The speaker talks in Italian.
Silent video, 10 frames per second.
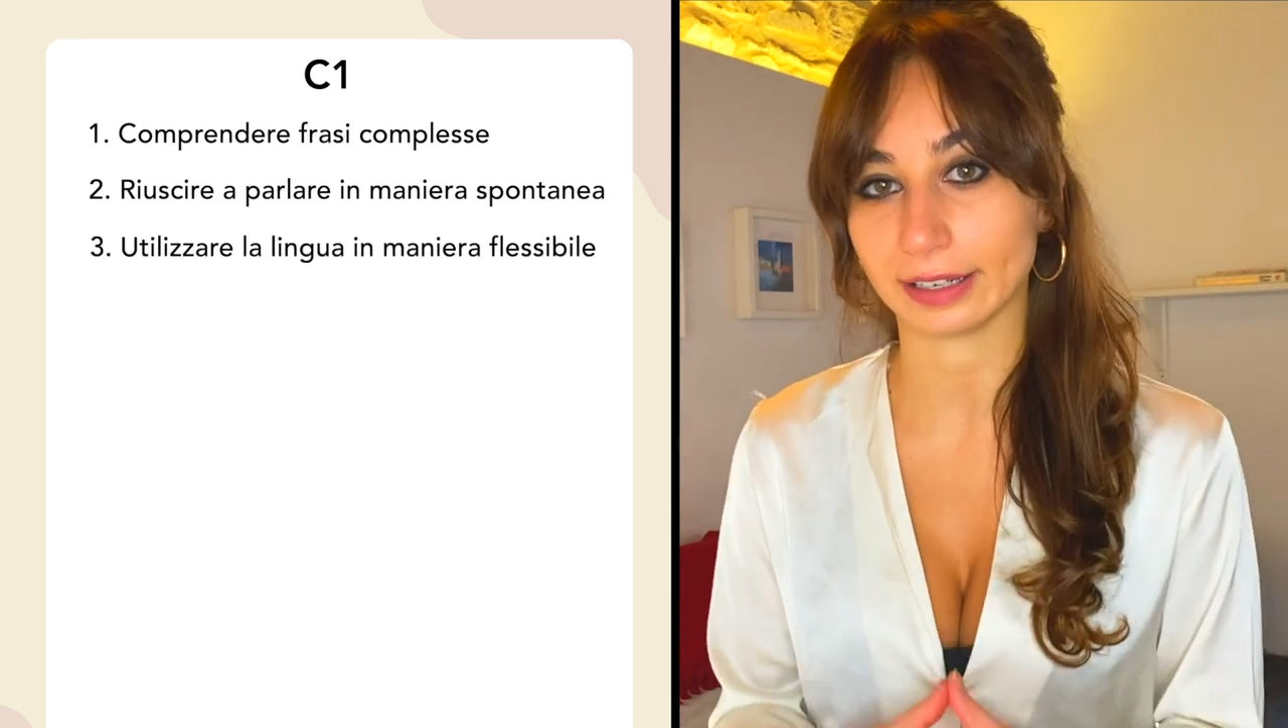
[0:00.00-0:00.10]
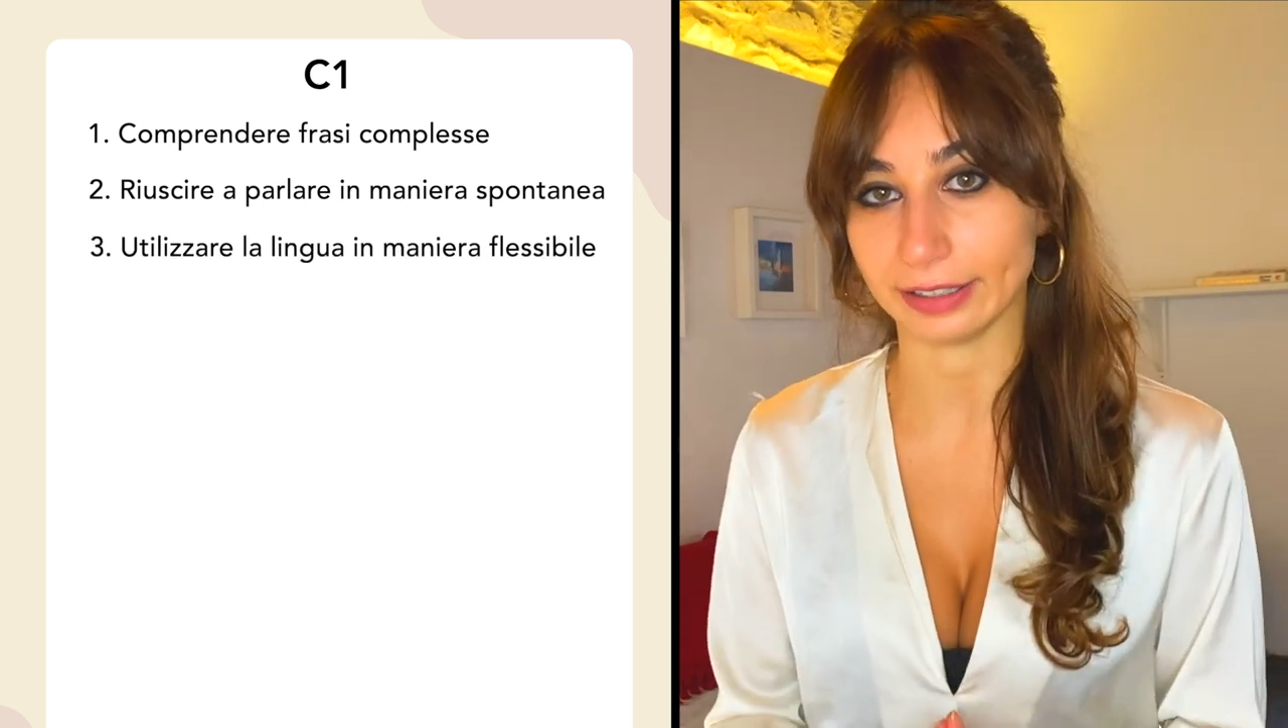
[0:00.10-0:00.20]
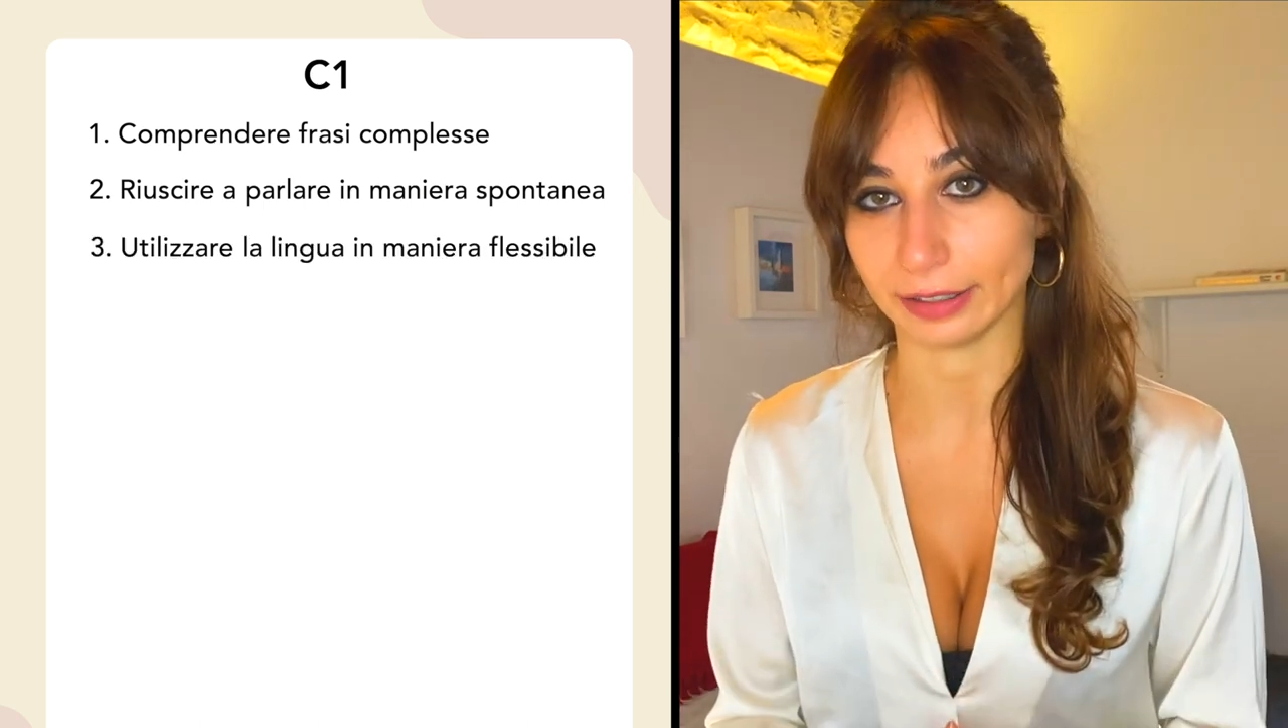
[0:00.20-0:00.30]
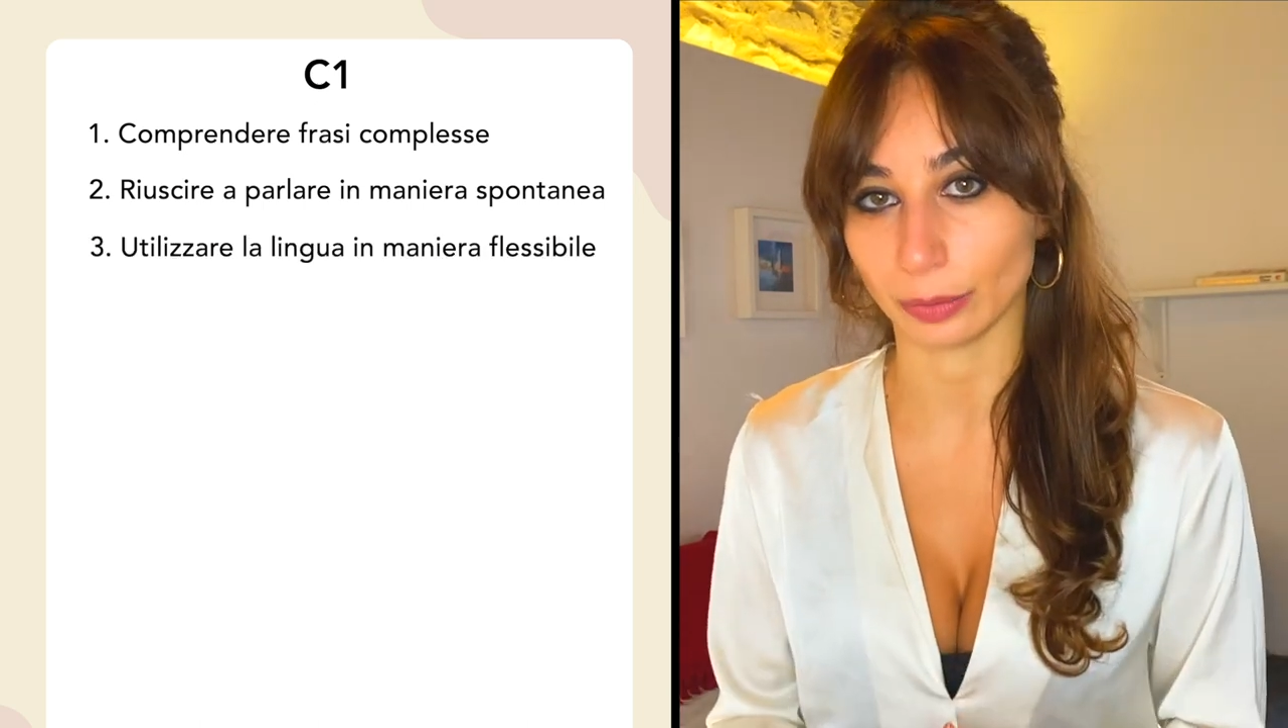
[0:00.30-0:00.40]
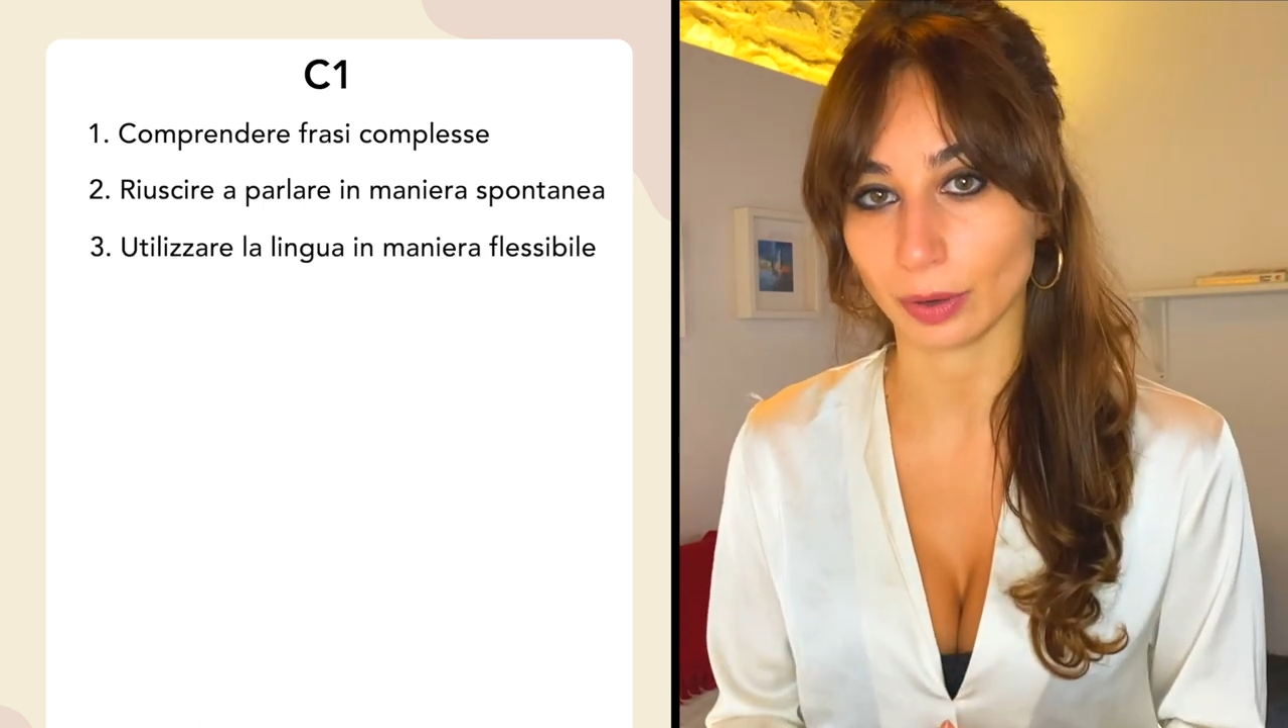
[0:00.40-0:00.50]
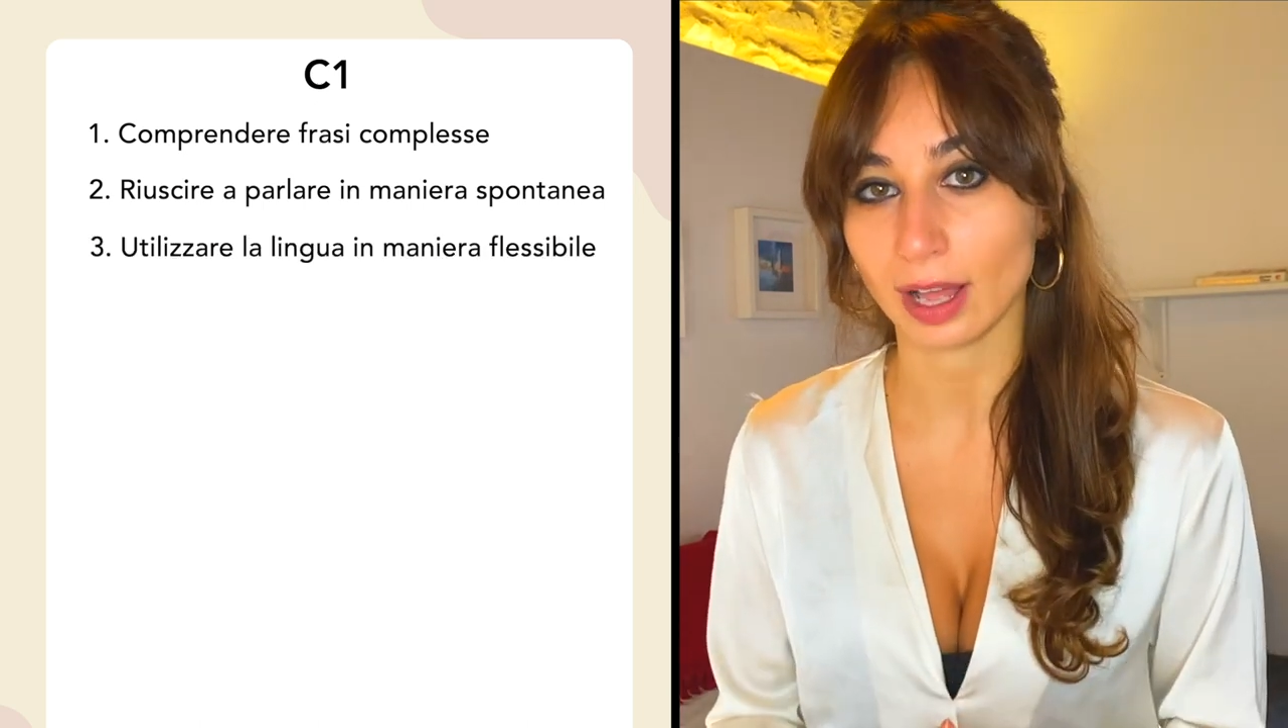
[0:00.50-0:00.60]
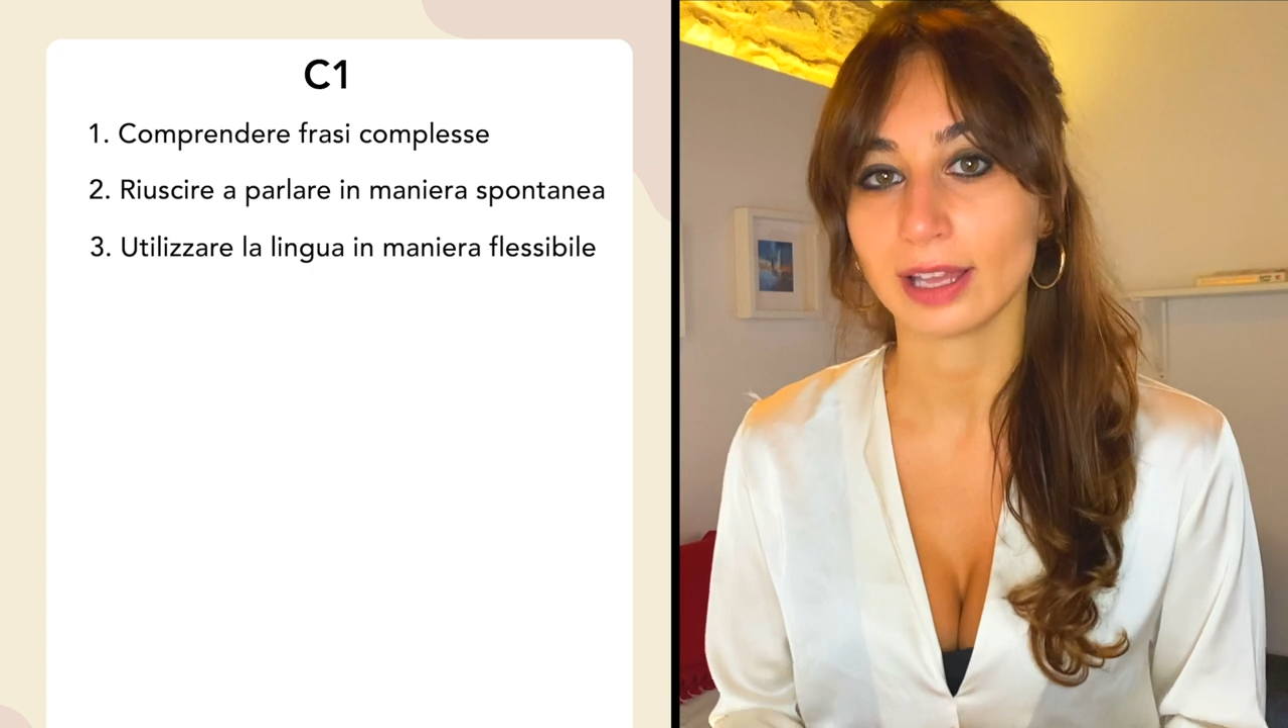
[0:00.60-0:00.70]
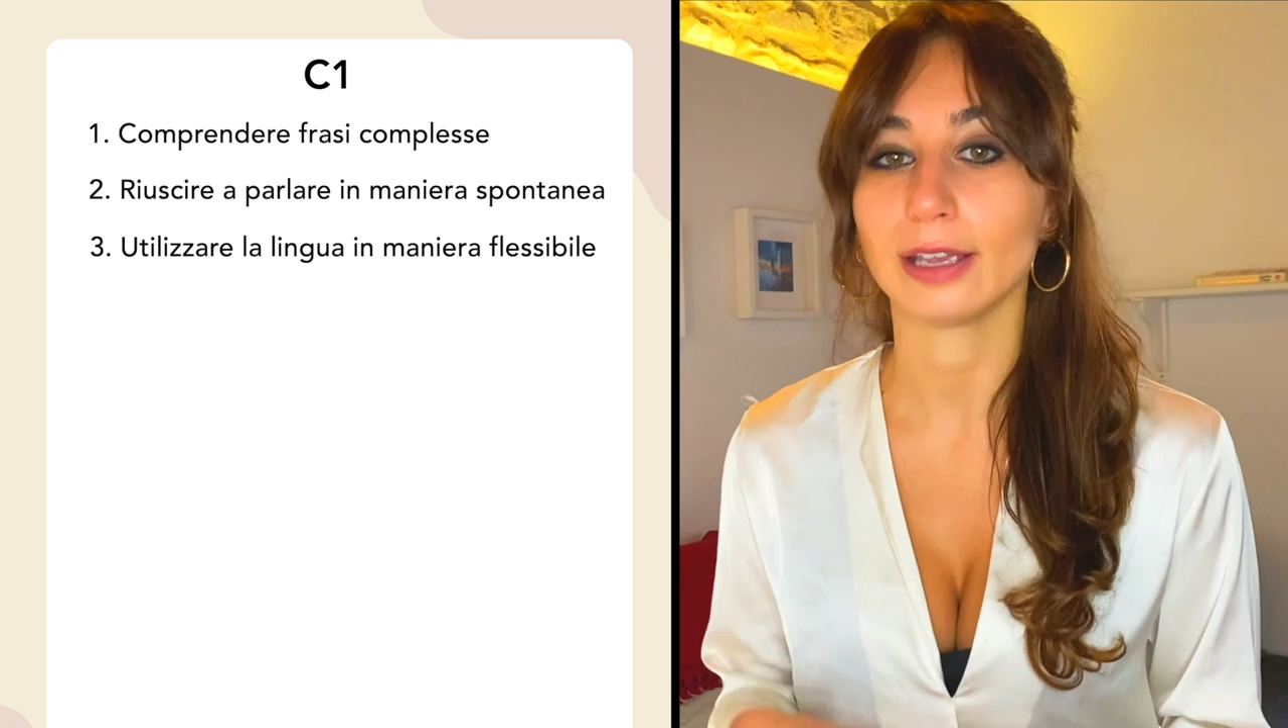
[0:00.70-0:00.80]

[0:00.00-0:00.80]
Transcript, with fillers: lingua